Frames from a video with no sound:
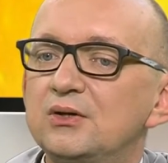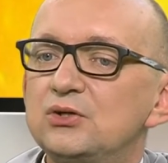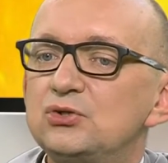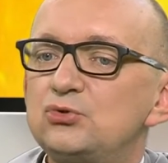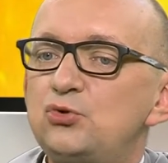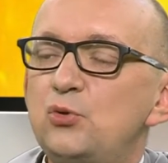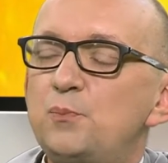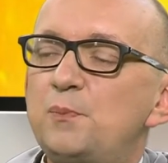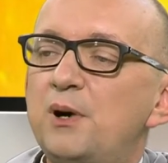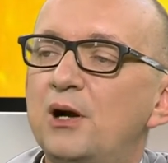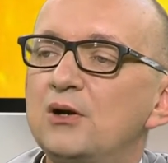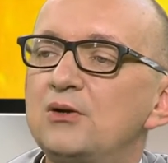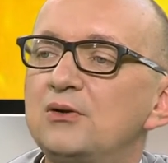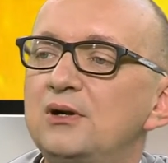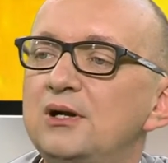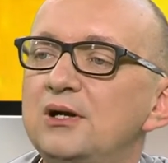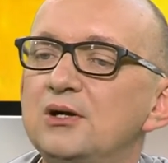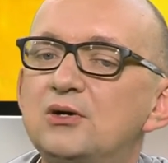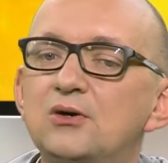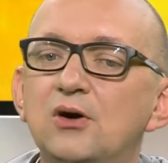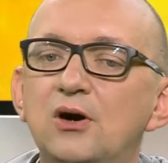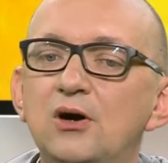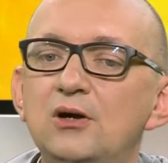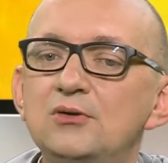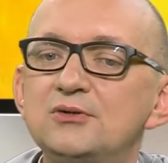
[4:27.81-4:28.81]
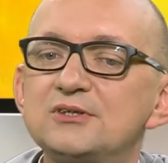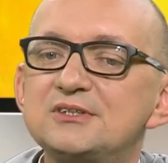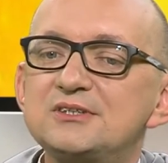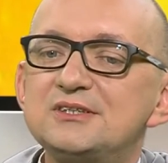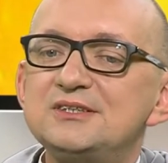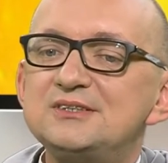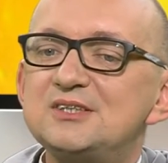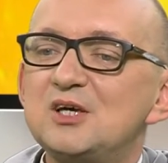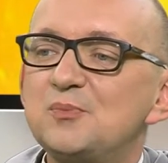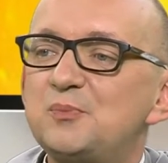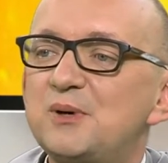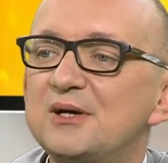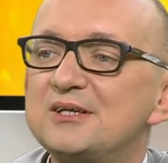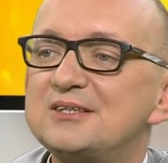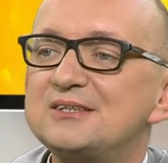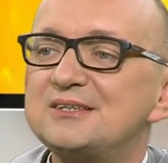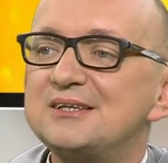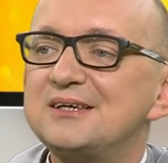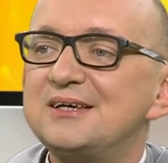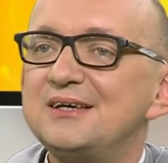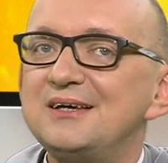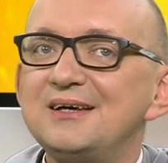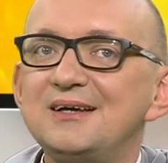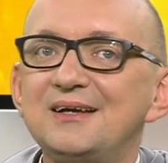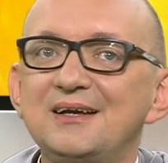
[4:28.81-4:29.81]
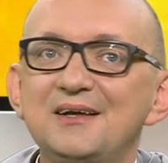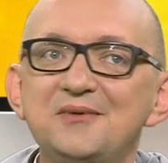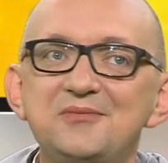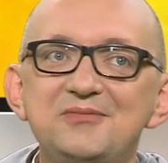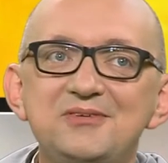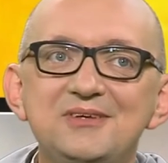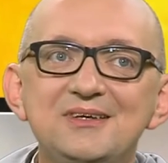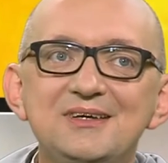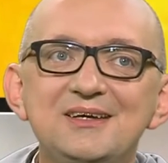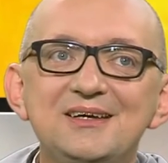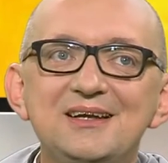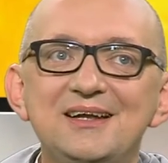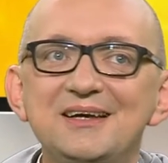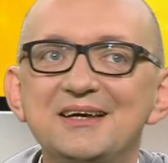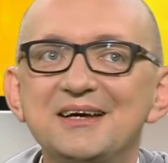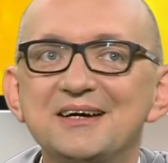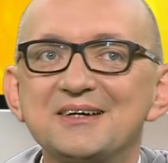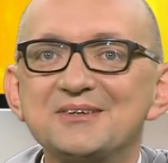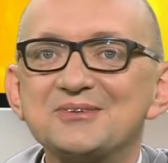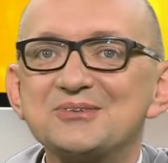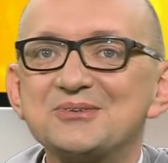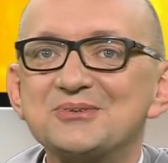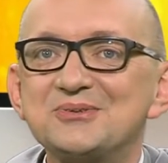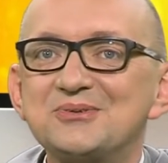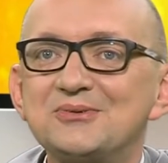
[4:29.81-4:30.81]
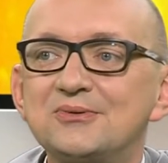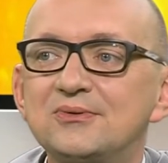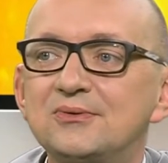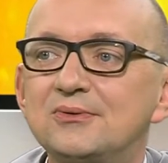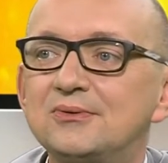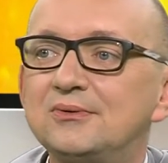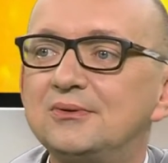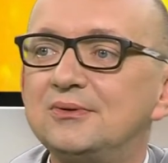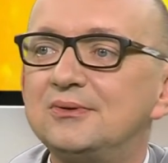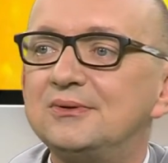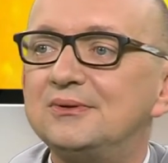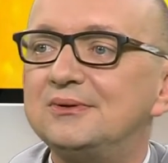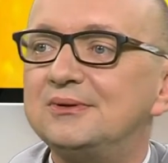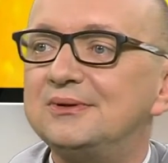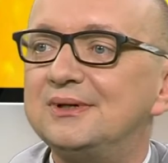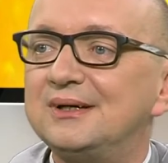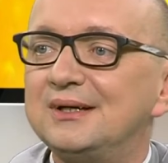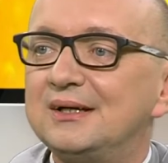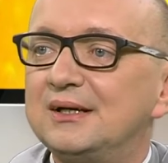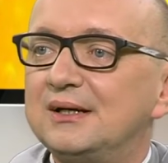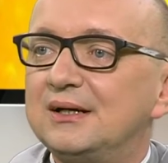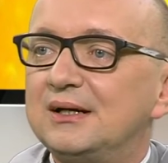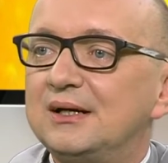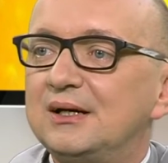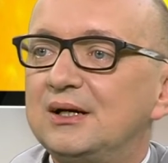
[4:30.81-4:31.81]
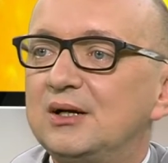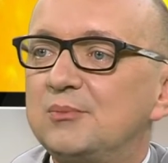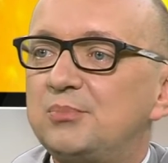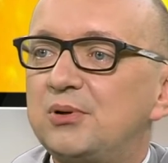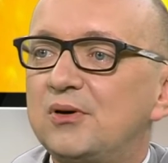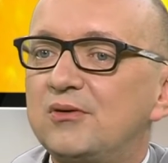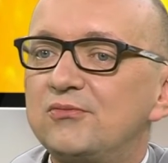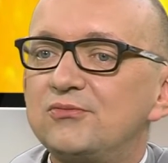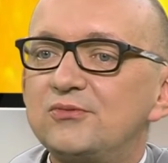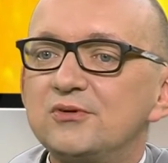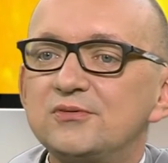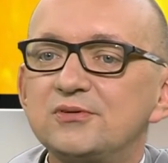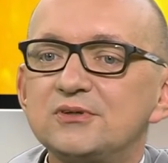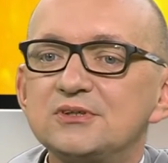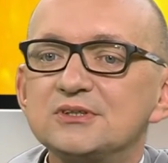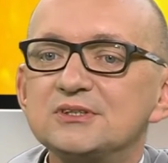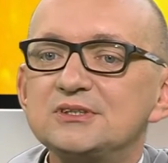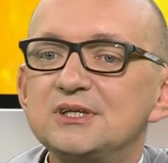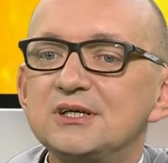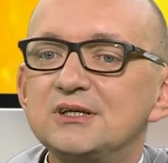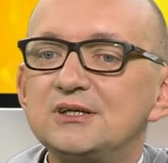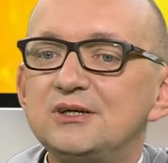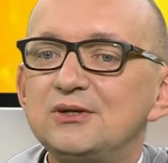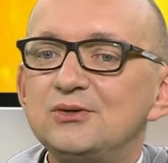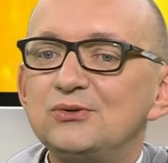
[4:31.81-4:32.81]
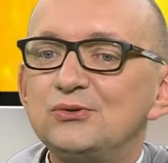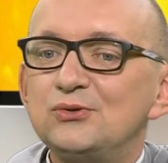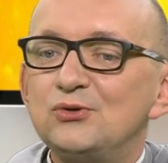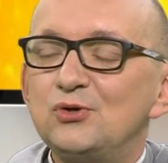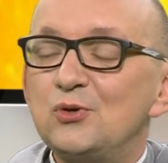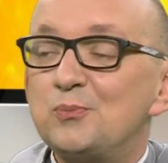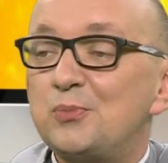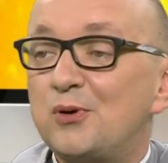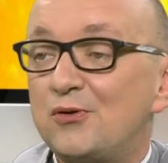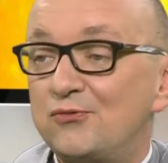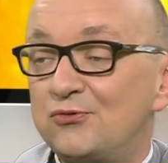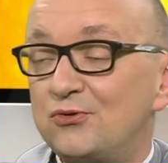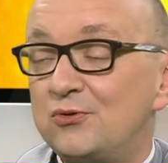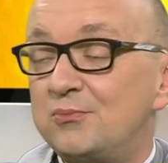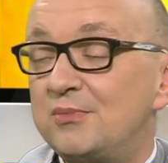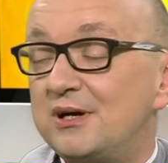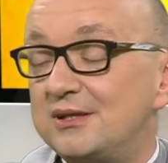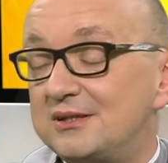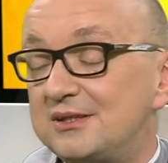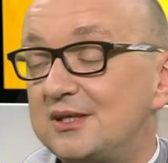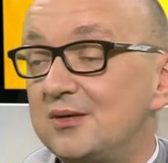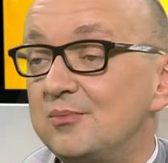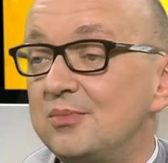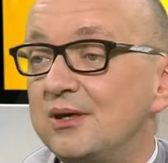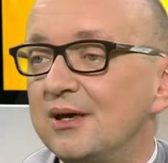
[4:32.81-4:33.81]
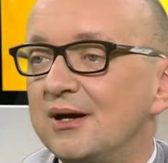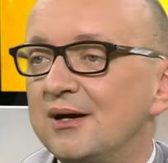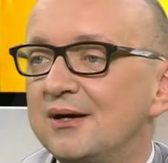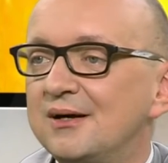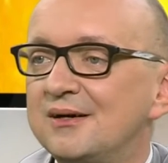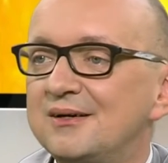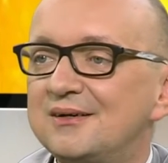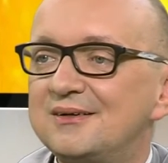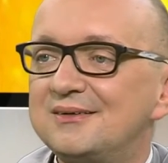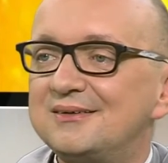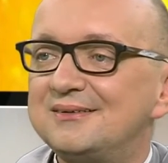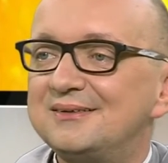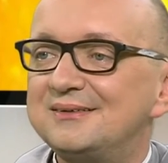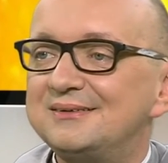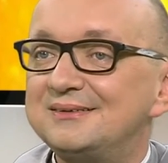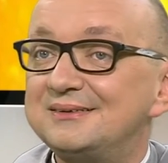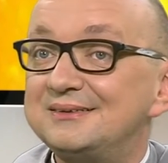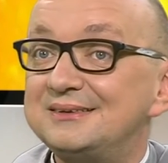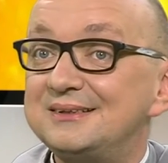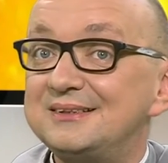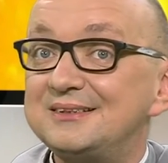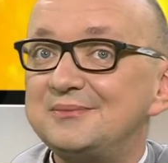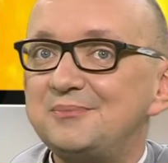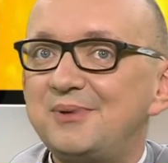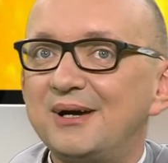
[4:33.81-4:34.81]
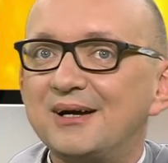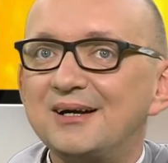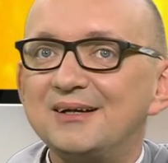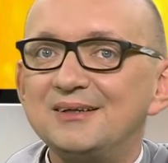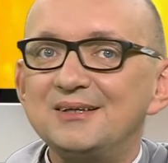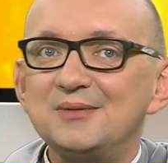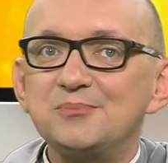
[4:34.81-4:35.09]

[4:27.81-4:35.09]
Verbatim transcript: Je lui parle de l'école, de ce qui s'est passé, les filles, les garçons, le, prof de français qui est nul, le prof de maths qui est bien. Euh, j'espère que